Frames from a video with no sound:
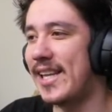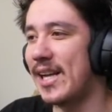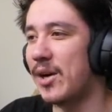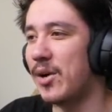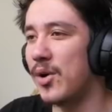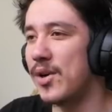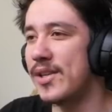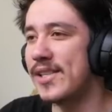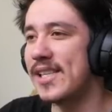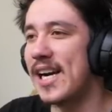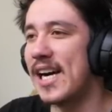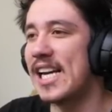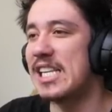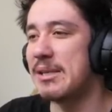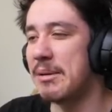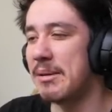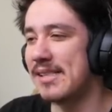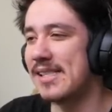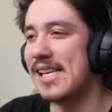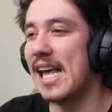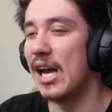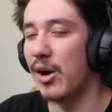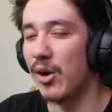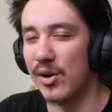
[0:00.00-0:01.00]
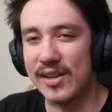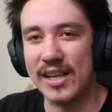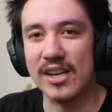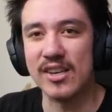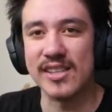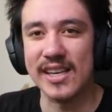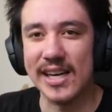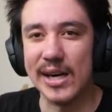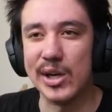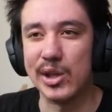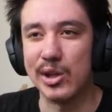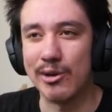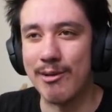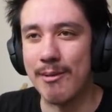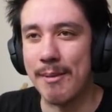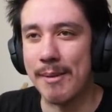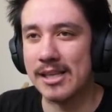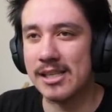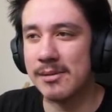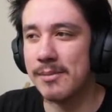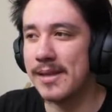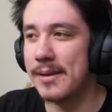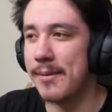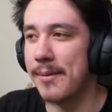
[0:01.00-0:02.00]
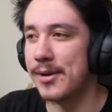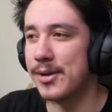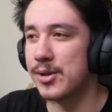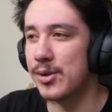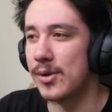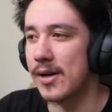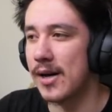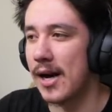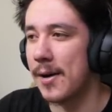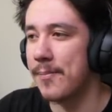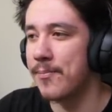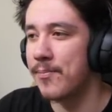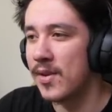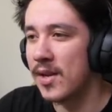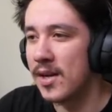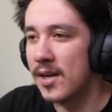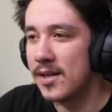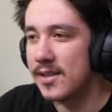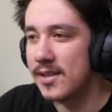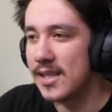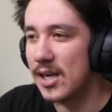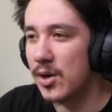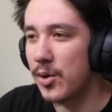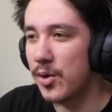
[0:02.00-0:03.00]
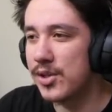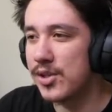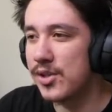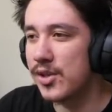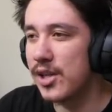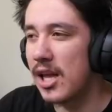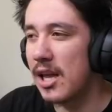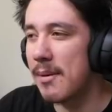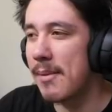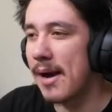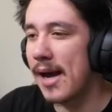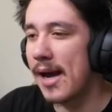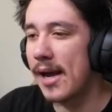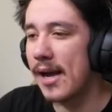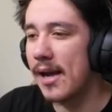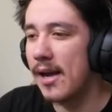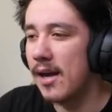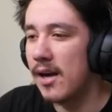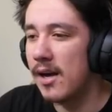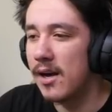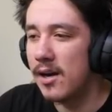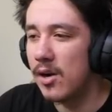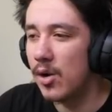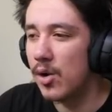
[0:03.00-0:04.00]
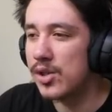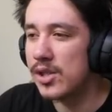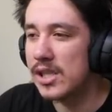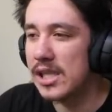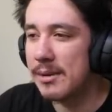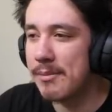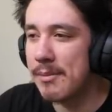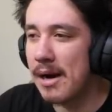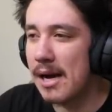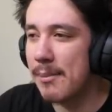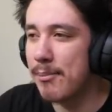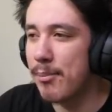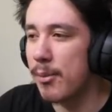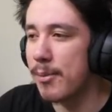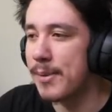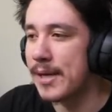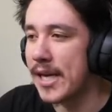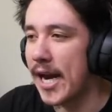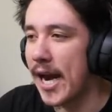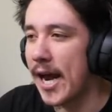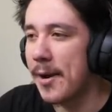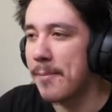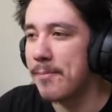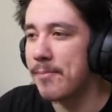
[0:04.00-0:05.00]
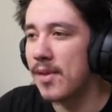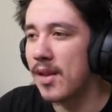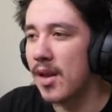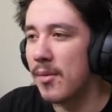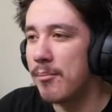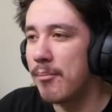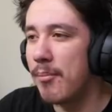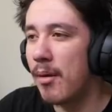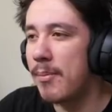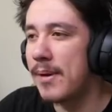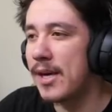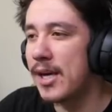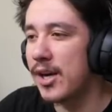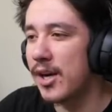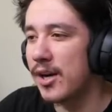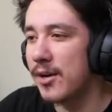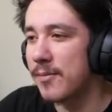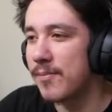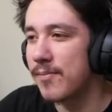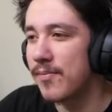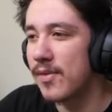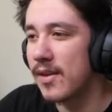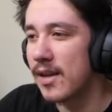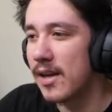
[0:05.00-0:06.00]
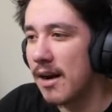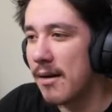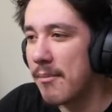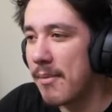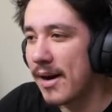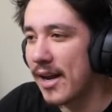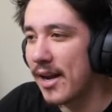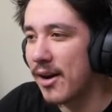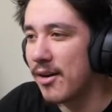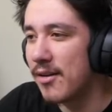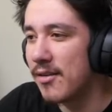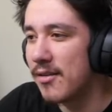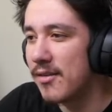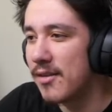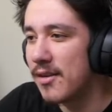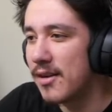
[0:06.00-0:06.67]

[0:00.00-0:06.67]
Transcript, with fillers: 来て、こいつが一番最後に倒されると思います。見てみましょうか。じゃあ、こいつの名前、ボビーね。ボビーくん、頑張れよ。